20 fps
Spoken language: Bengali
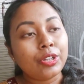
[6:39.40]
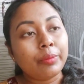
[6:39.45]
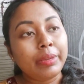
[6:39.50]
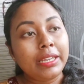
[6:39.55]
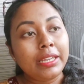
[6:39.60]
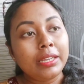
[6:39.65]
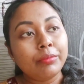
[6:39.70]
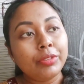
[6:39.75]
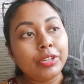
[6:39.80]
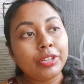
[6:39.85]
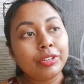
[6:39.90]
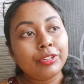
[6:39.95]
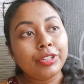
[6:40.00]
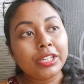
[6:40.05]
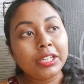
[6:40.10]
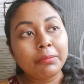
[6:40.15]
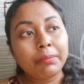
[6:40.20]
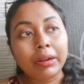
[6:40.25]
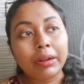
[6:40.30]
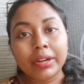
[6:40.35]
তবে
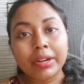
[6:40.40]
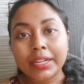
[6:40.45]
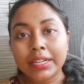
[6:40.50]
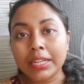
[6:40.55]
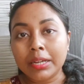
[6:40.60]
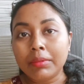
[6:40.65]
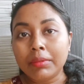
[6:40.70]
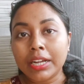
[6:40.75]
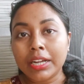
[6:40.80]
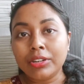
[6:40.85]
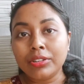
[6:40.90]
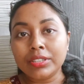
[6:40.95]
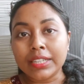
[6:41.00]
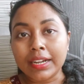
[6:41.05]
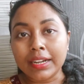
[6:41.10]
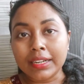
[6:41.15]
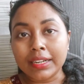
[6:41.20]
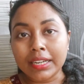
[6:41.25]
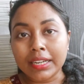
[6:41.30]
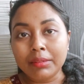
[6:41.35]
ইমিউনিটি পাওয়ারটা ভালো
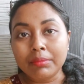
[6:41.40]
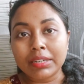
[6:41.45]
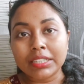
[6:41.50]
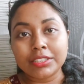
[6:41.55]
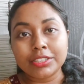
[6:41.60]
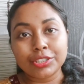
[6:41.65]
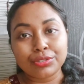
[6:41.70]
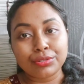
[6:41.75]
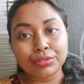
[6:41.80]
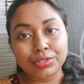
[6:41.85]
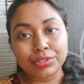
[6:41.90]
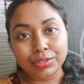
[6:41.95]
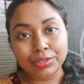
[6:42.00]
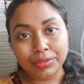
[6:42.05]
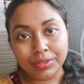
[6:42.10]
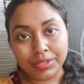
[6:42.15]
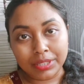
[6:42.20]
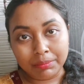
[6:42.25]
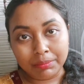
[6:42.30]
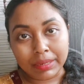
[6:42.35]
থাকলে বাচ্চা সহ্য
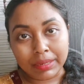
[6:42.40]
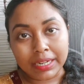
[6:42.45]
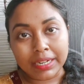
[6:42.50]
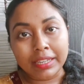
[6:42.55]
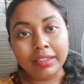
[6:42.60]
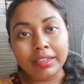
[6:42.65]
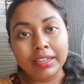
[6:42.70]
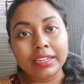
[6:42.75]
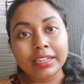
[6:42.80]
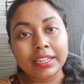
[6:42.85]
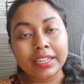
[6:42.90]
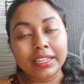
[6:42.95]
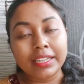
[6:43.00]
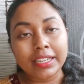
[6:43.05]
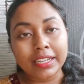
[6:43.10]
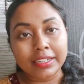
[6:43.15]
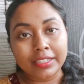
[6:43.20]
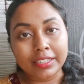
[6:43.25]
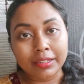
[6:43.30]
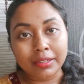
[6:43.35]
করতে পারে এটাই
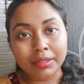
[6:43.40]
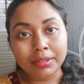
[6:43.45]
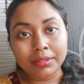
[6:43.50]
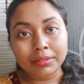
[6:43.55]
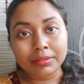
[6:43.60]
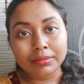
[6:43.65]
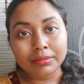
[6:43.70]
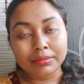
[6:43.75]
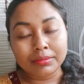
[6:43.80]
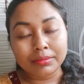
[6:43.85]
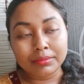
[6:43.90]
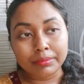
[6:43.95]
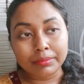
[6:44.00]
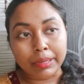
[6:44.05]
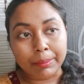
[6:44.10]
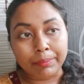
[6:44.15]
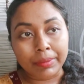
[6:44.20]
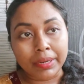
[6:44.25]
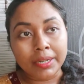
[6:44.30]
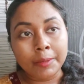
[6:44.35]
একটা
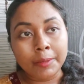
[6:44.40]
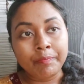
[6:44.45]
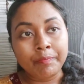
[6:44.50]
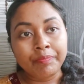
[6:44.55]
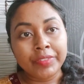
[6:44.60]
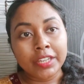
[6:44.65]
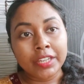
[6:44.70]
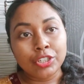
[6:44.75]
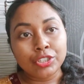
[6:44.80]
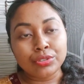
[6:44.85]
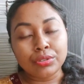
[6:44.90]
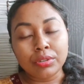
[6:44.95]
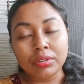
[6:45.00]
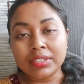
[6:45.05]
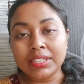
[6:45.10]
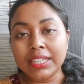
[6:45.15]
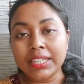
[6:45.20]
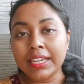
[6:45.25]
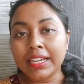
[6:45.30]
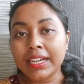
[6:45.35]
ব্যাপার
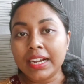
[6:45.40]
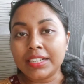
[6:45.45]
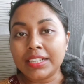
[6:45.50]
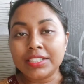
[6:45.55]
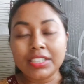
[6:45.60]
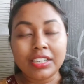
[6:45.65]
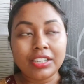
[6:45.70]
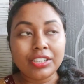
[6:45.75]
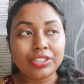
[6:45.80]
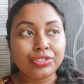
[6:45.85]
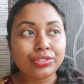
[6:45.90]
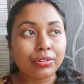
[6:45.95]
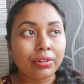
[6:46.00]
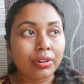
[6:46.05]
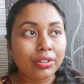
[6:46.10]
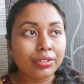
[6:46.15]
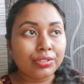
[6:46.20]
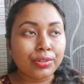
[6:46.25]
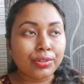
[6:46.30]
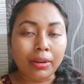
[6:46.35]
সর্দি কাশি
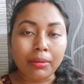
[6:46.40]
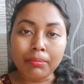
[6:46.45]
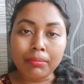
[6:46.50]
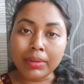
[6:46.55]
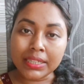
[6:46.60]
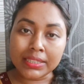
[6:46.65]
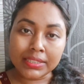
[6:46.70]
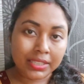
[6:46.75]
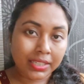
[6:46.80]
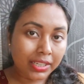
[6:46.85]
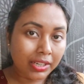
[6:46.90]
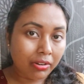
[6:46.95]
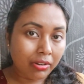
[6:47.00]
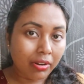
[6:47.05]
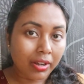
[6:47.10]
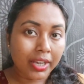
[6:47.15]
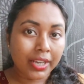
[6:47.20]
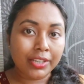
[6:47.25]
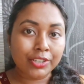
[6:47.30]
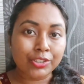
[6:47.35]
জ্বর সব বাচ্চারই
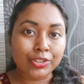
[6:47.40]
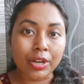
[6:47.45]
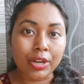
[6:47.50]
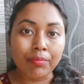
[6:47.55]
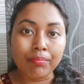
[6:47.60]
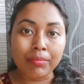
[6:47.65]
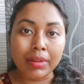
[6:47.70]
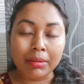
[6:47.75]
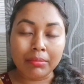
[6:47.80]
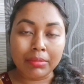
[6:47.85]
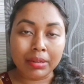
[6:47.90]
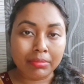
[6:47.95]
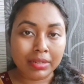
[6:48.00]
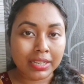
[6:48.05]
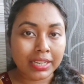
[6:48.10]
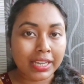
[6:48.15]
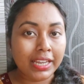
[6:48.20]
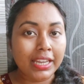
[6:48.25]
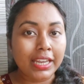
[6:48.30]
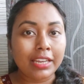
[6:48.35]
হয় সব মা
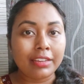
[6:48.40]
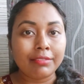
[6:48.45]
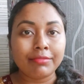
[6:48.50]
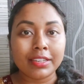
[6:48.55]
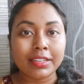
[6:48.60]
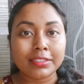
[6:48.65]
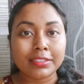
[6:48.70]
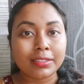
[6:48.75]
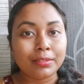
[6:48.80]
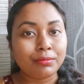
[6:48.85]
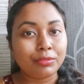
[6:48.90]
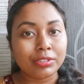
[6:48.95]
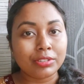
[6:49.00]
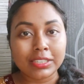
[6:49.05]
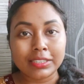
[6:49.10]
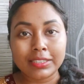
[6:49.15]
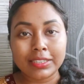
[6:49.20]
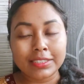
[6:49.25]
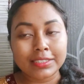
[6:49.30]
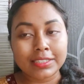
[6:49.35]
বাবাকেই এই ফেজের
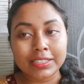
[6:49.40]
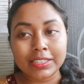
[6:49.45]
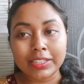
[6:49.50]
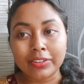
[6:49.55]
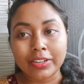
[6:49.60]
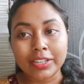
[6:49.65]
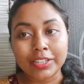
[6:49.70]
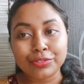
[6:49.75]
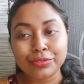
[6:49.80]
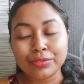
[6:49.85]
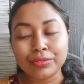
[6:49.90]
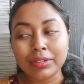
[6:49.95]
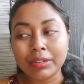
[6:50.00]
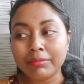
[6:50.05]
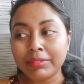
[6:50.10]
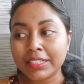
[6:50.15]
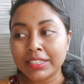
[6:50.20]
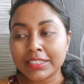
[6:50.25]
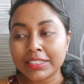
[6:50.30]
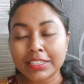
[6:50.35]
মধ্যে দিয়ে যেতে হয় শুধু
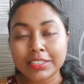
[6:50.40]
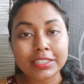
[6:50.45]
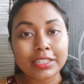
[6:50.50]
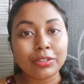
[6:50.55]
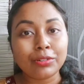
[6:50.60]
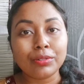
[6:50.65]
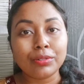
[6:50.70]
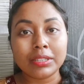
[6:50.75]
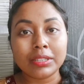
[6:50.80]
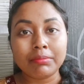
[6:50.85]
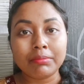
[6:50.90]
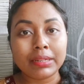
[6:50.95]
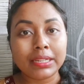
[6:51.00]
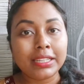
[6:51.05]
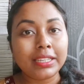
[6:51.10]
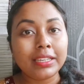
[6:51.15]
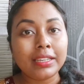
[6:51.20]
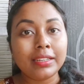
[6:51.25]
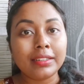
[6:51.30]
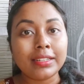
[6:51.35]
আমরা চেষ্টা করতে
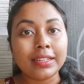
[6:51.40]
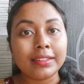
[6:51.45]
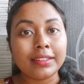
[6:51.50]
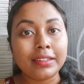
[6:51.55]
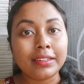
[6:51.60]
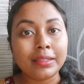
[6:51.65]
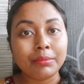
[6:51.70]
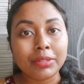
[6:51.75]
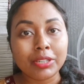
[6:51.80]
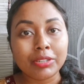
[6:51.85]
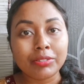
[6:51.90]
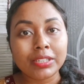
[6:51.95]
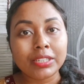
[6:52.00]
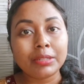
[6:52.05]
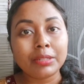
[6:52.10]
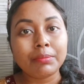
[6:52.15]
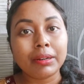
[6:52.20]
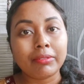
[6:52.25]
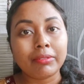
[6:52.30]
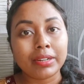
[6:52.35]
পারি কি তাদের
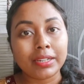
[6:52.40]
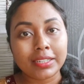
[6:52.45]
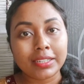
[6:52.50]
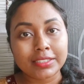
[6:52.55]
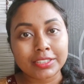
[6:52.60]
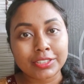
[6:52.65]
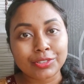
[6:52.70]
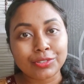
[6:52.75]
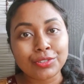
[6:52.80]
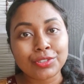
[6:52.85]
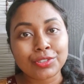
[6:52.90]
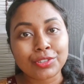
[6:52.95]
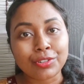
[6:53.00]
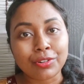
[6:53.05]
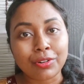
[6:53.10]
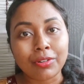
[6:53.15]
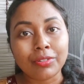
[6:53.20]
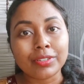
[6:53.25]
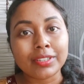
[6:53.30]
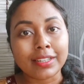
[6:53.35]
ইমিউনিটি পাওয়ারটা যত
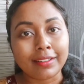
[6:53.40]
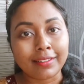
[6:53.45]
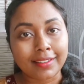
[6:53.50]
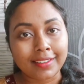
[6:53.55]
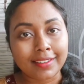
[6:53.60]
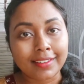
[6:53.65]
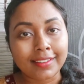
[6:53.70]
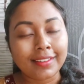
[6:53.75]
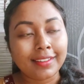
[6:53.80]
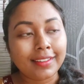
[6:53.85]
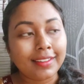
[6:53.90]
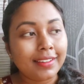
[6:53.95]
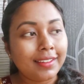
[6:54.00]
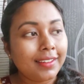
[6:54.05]
স্ট্রং থাকে